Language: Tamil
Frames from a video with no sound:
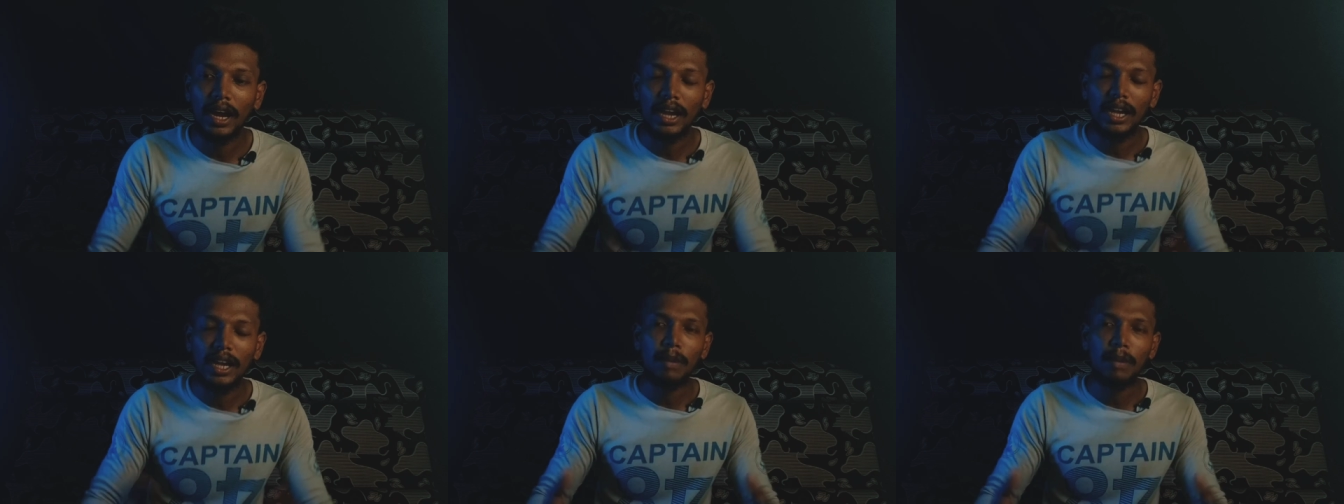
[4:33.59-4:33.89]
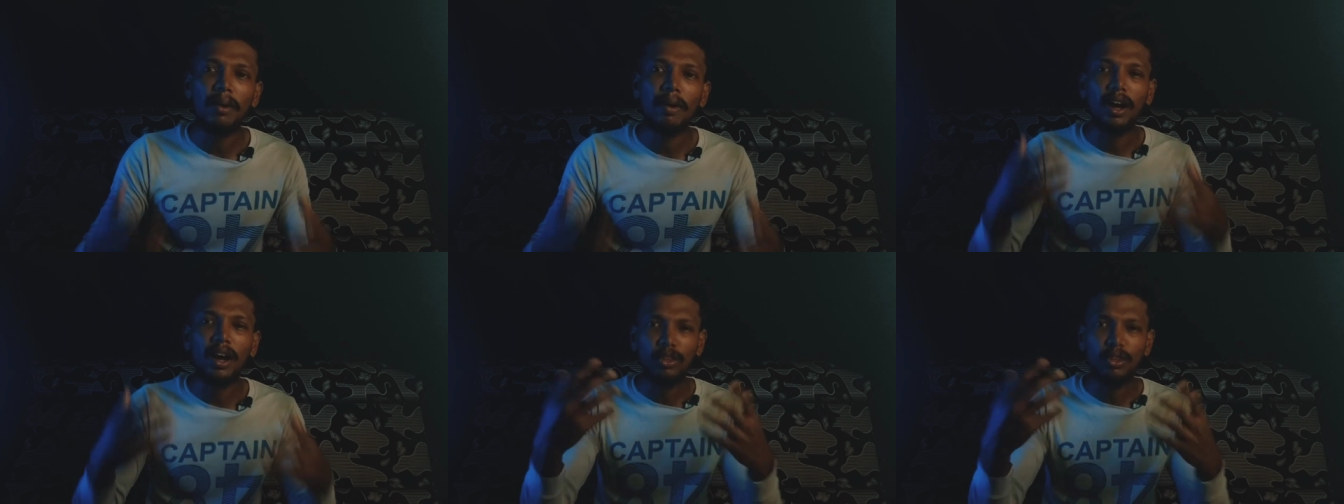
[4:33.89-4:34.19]

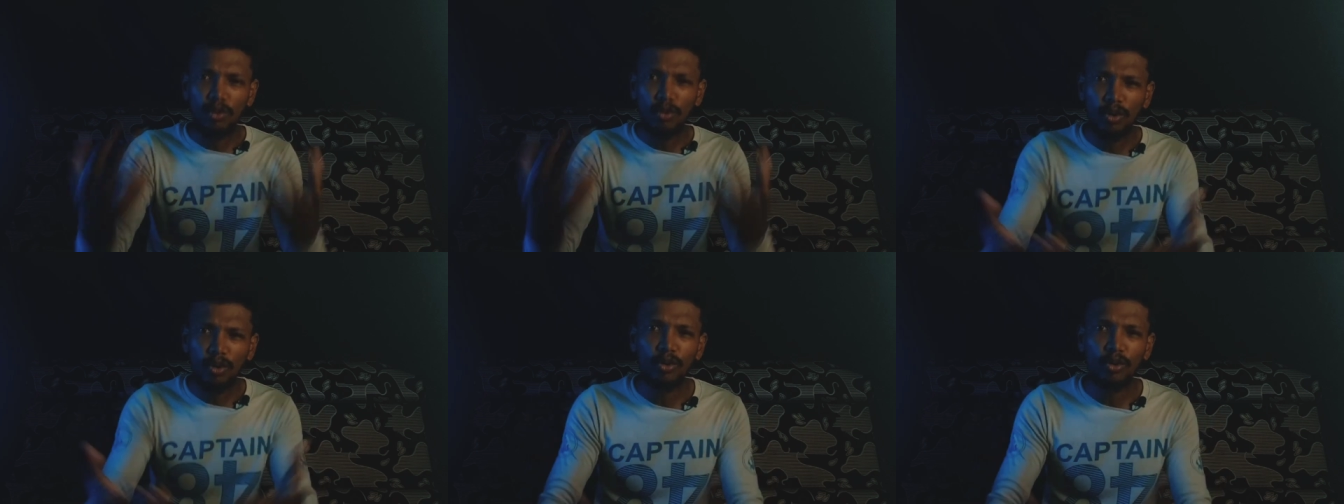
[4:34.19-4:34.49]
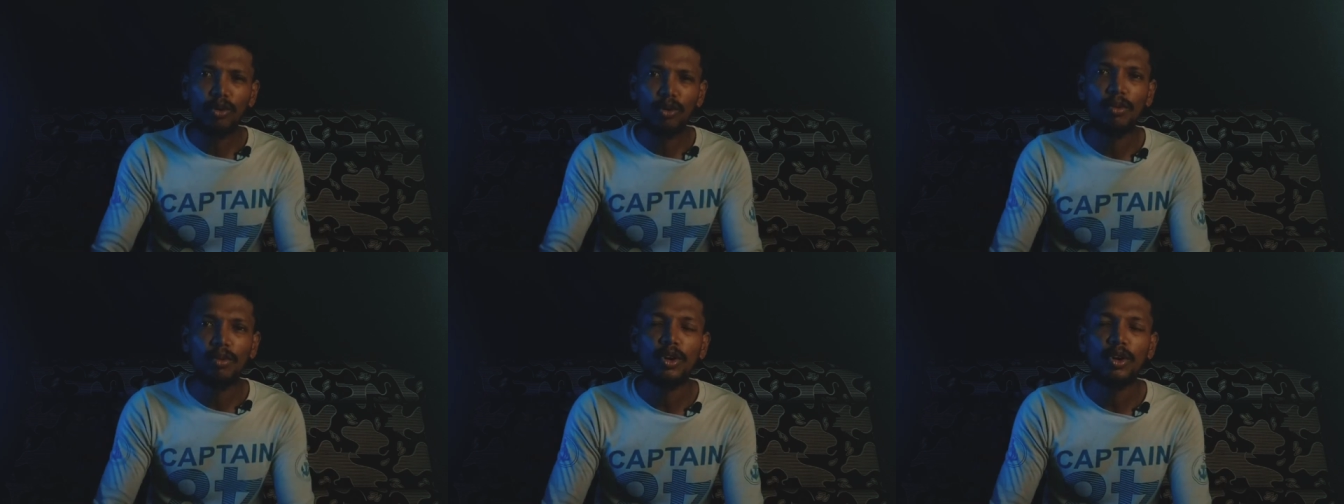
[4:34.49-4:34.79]
கண்டிப்பாக அதுவும்
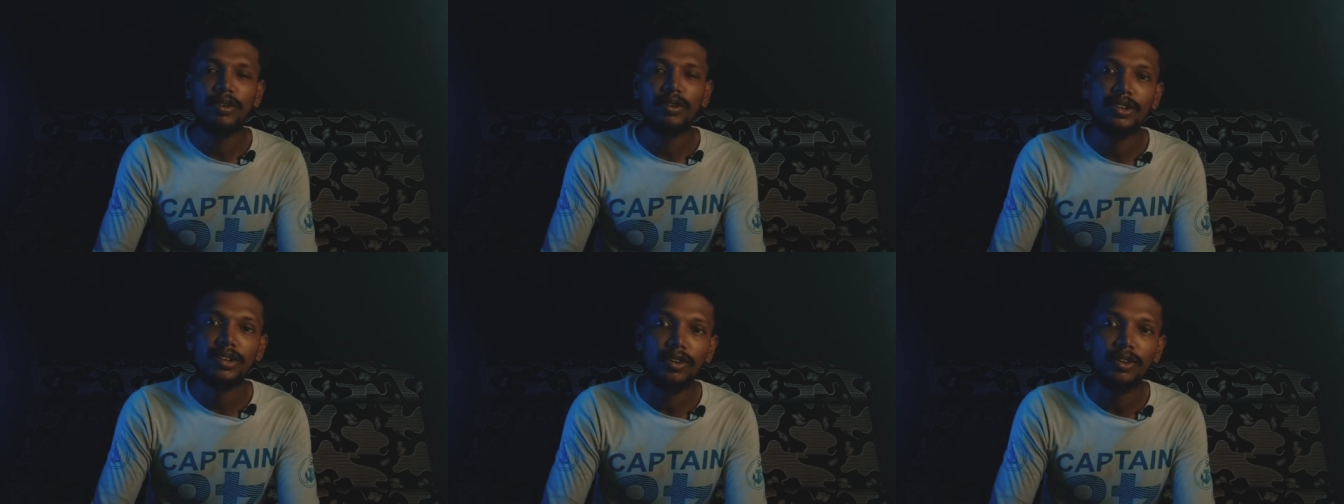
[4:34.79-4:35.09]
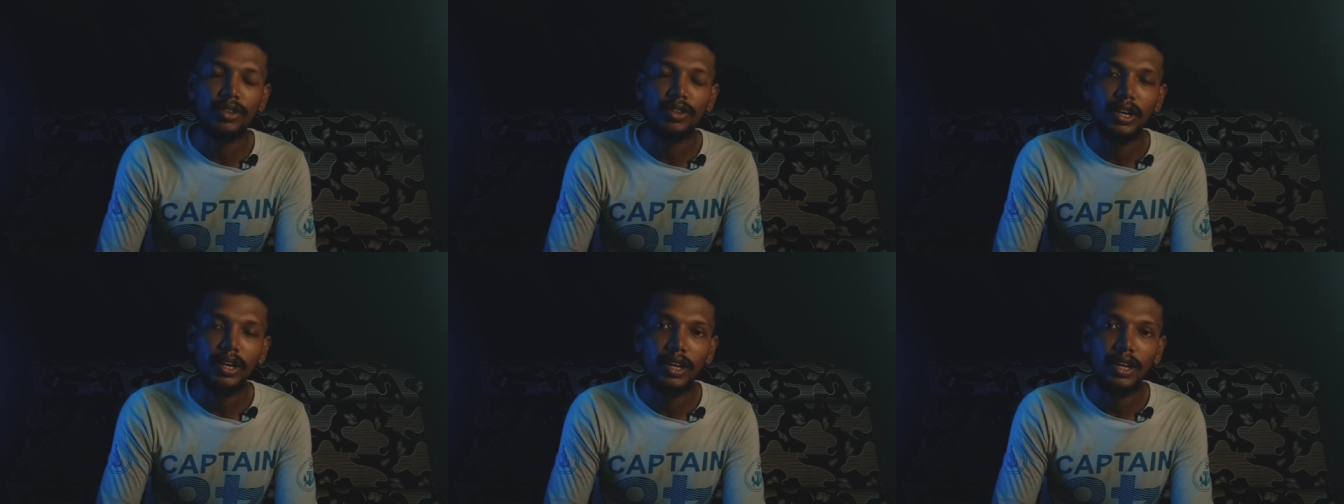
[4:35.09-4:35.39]
உங்களுக்கு ஒரு
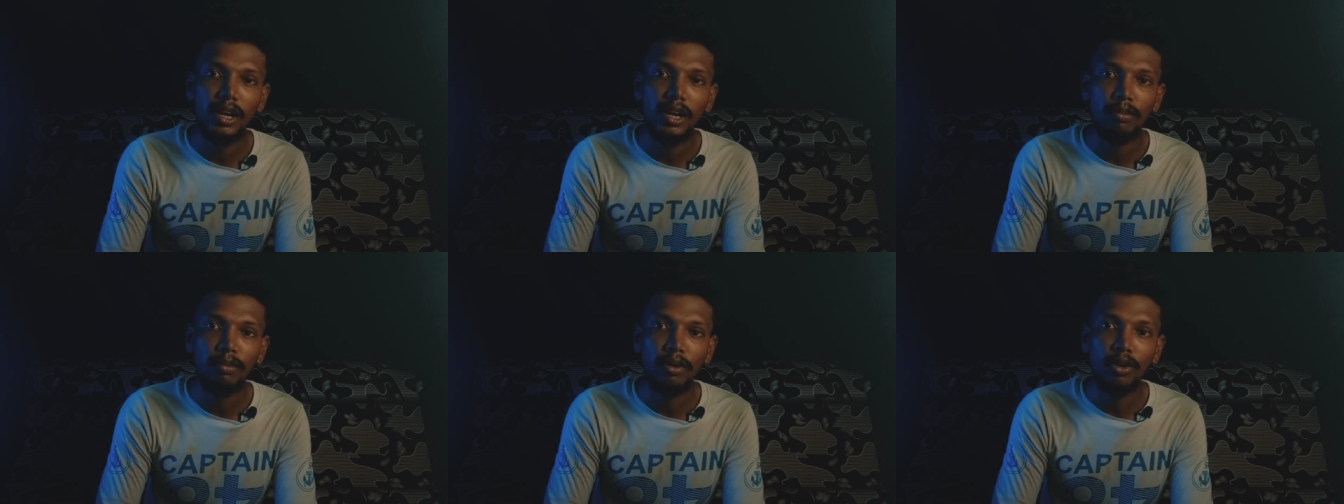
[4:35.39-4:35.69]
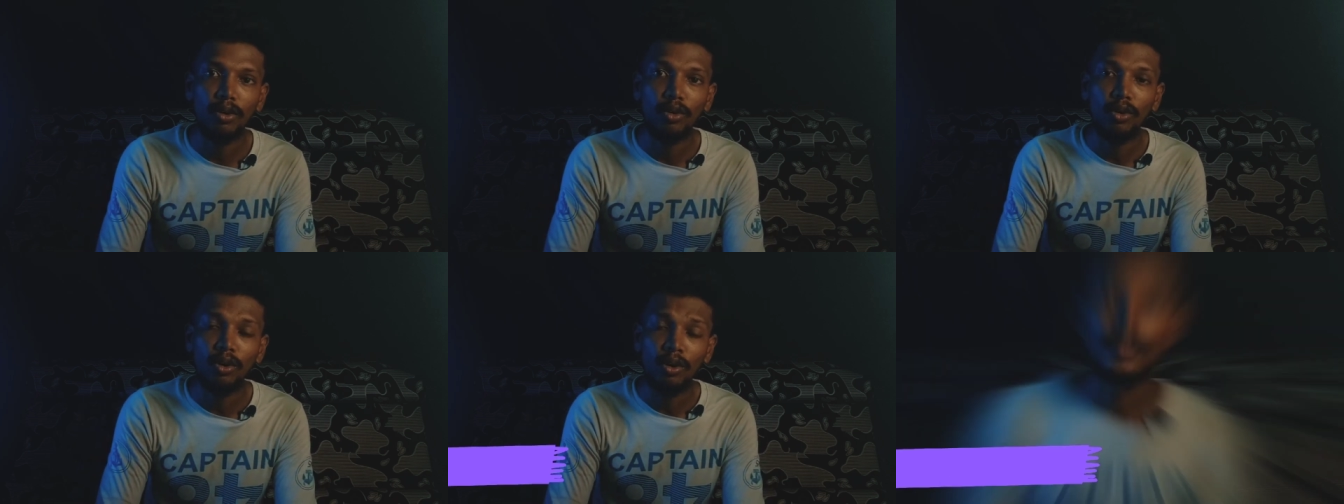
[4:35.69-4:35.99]
மோட்டிவேஷனை வந்து கிரியேட்
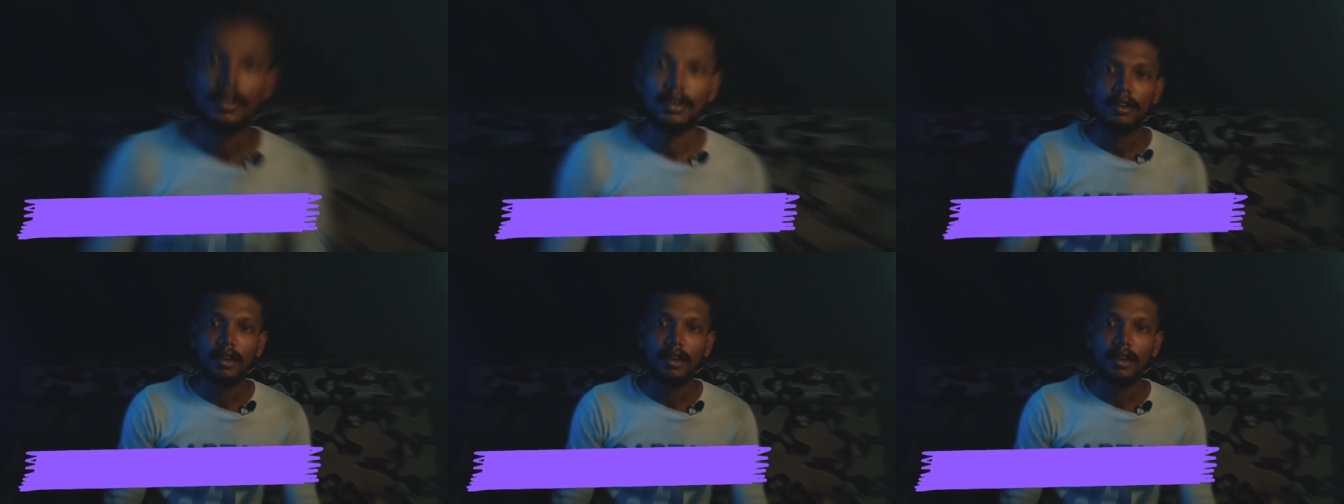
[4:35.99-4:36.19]
பண்ணும்